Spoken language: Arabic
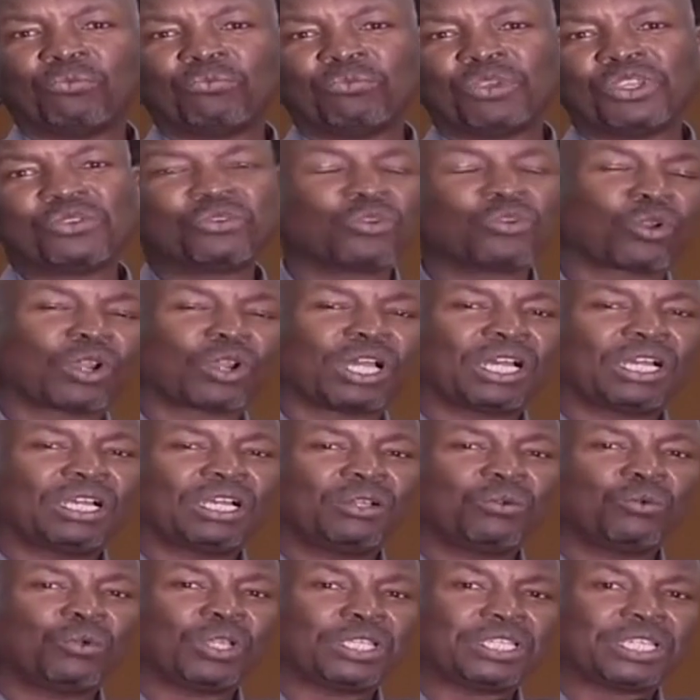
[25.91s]
من جرأة
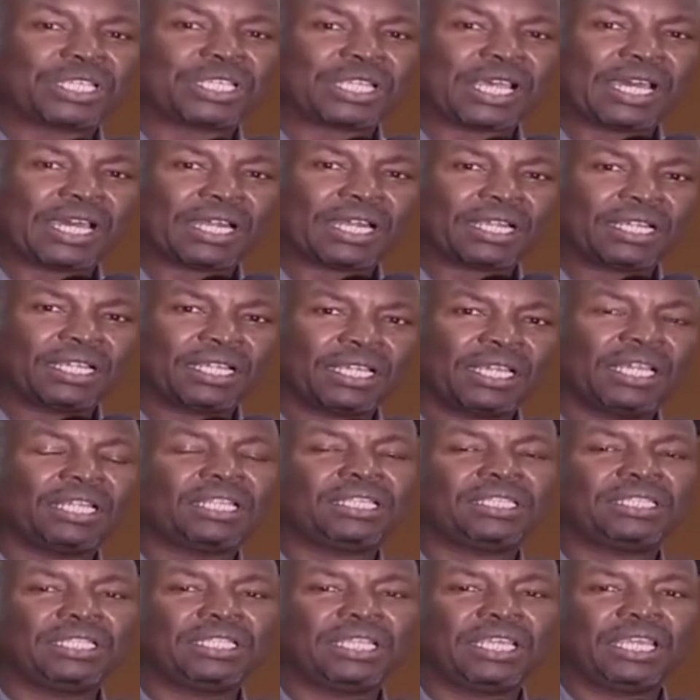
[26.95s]
وجسارة
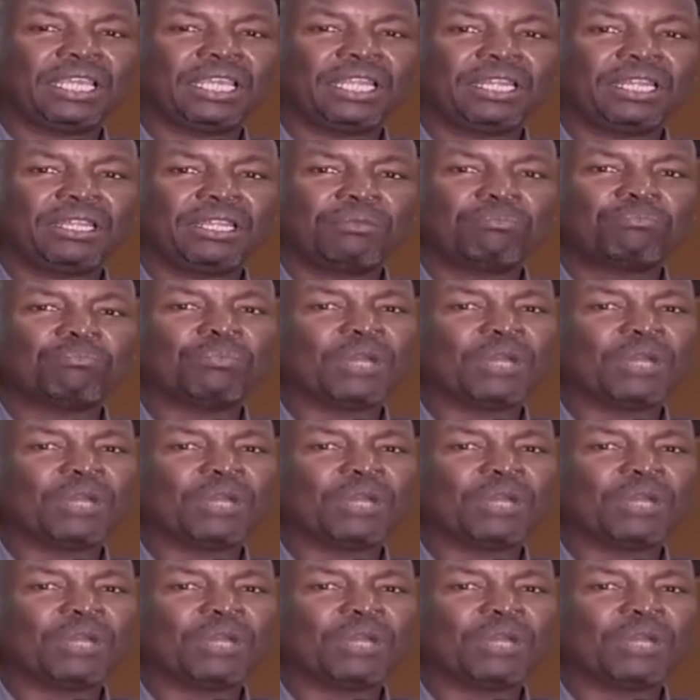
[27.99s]
الاثنين